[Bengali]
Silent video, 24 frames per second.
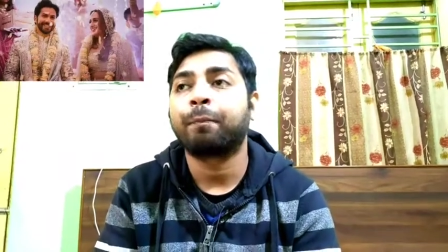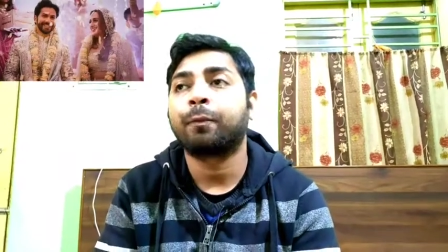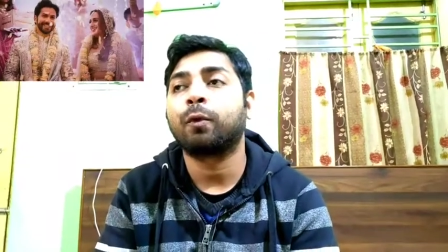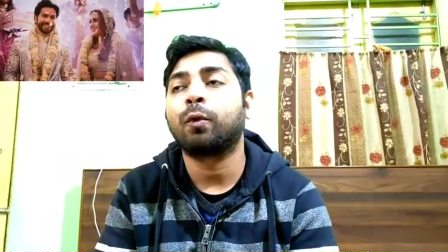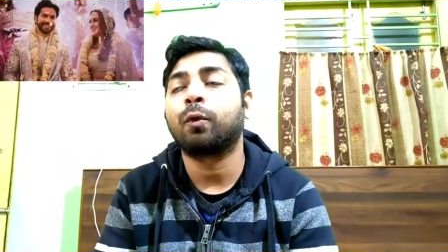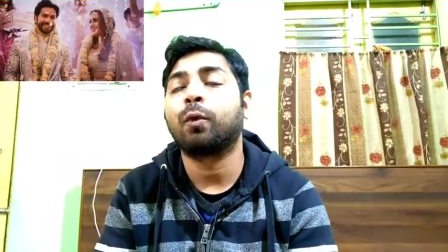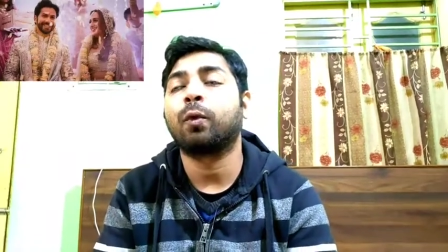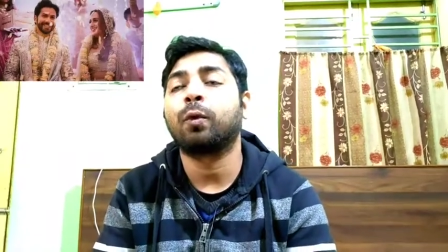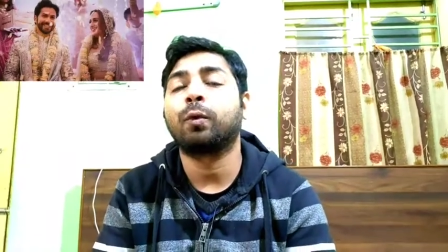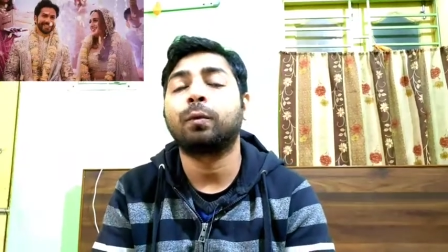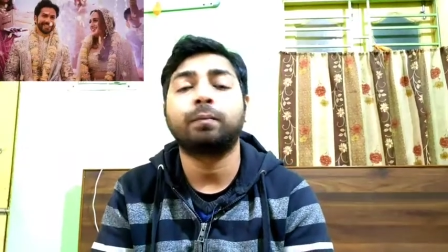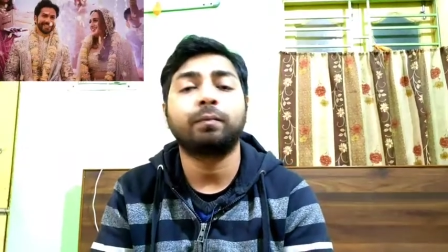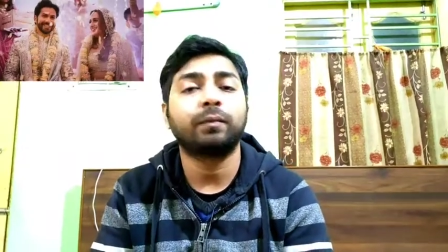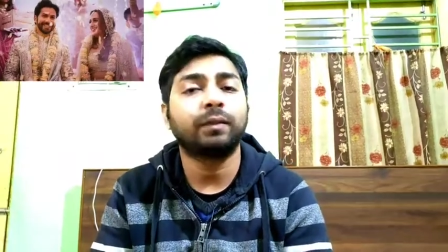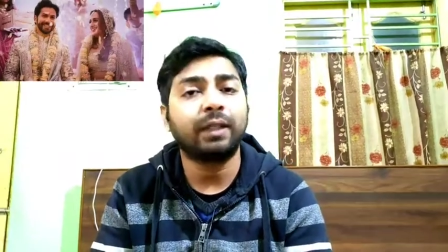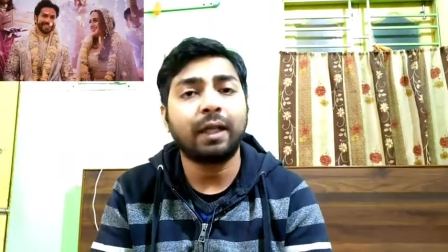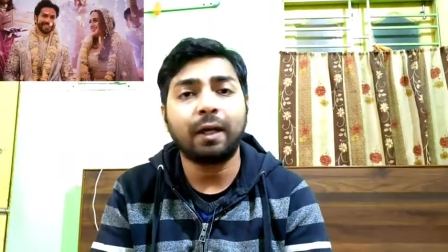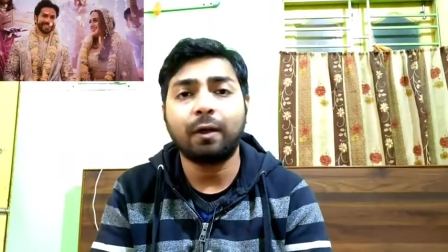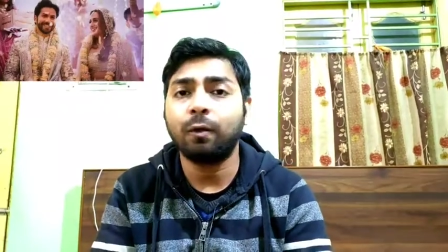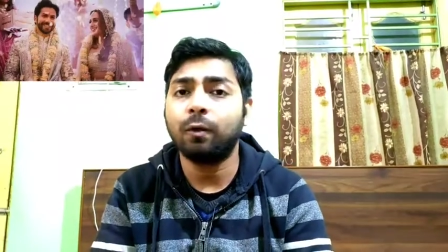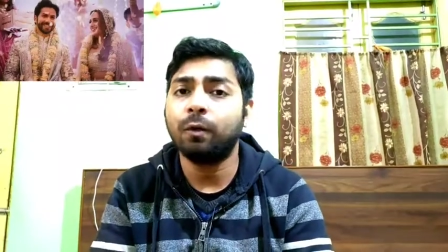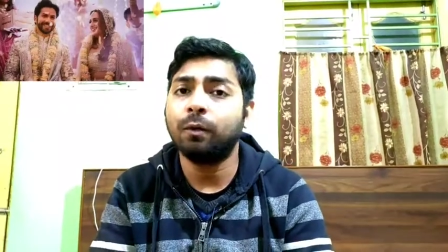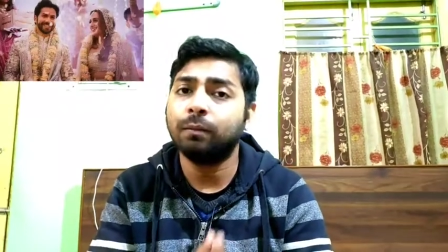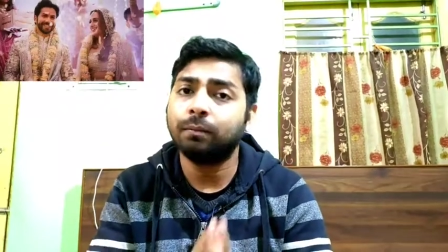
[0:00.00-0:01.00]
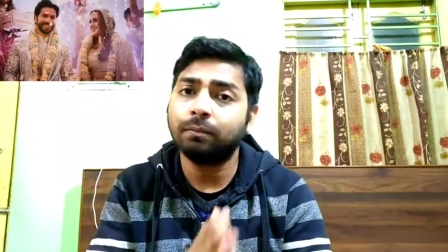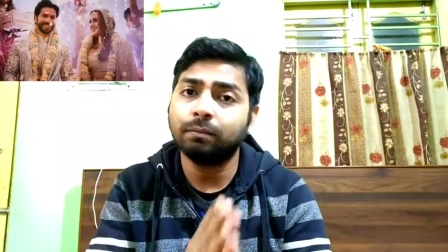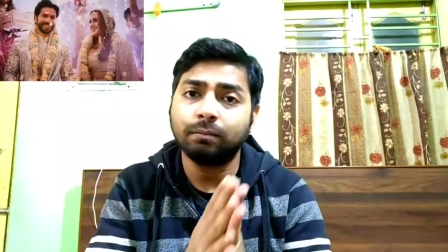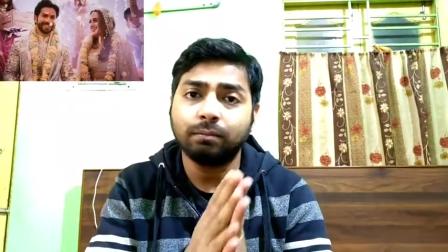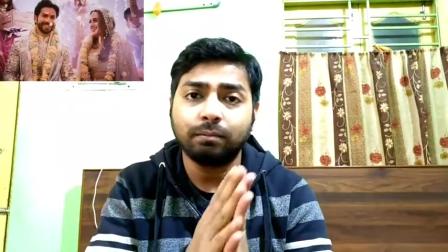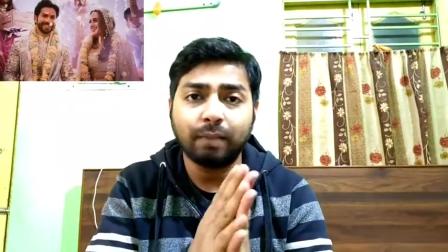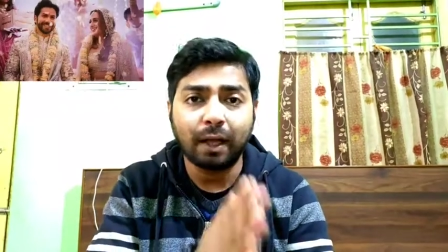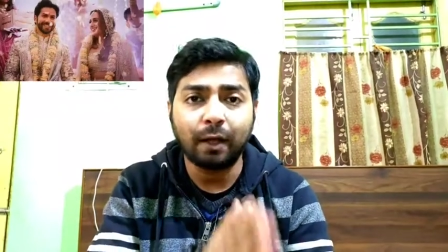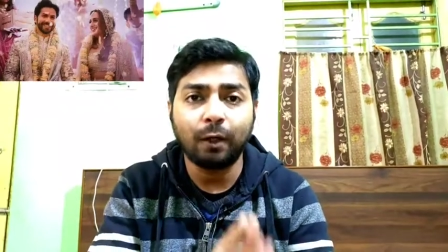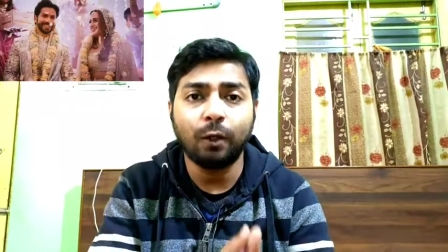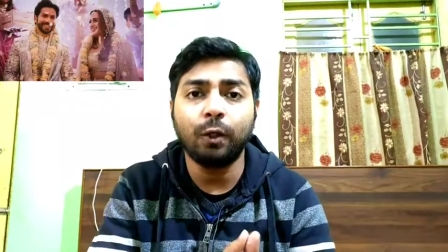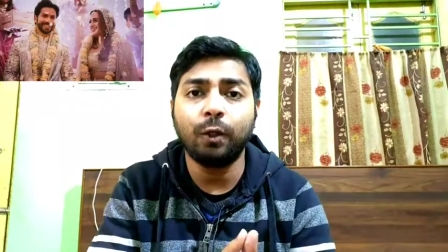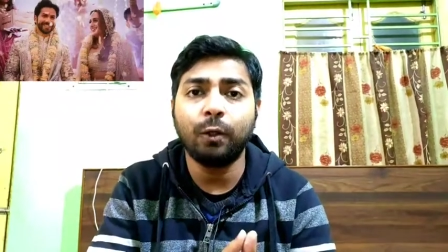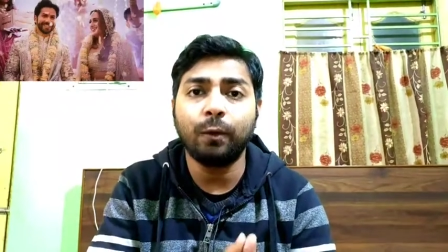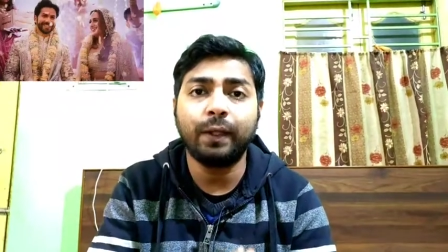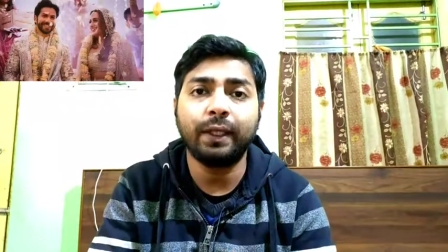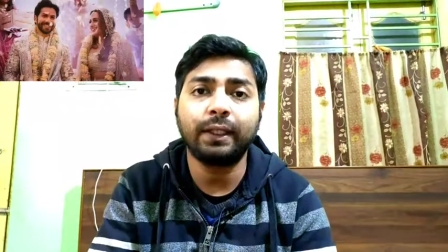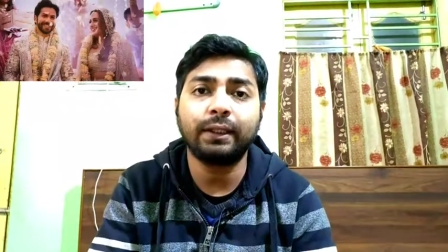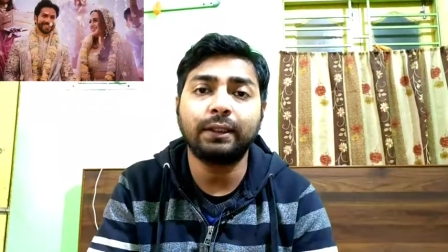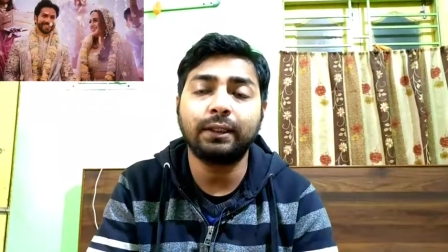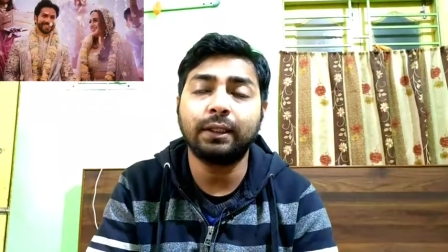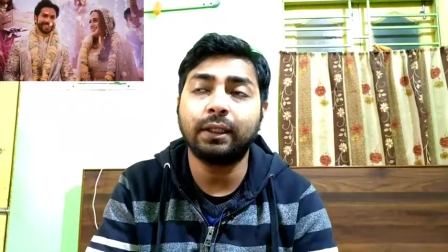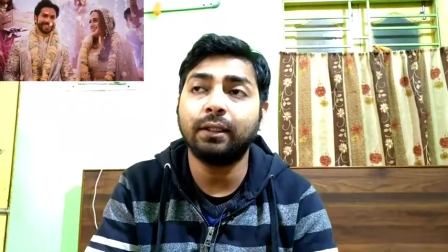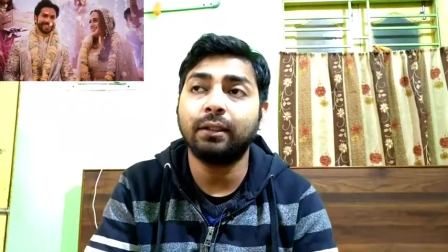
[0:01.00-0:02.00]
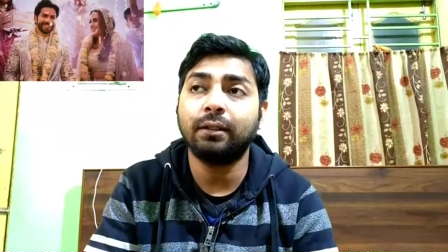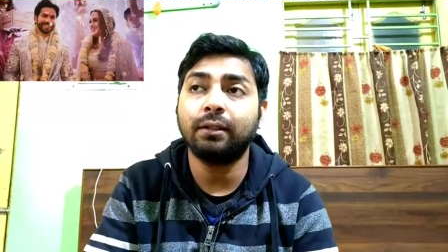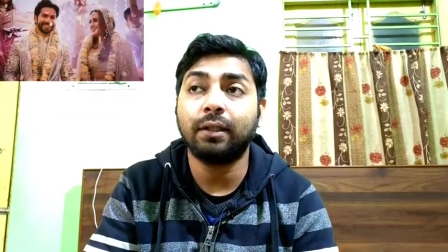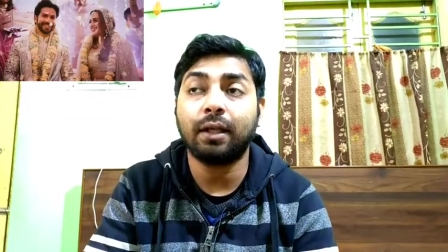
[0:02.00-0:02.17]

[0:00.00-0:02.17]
তো দেখো ভালোই হয়েছে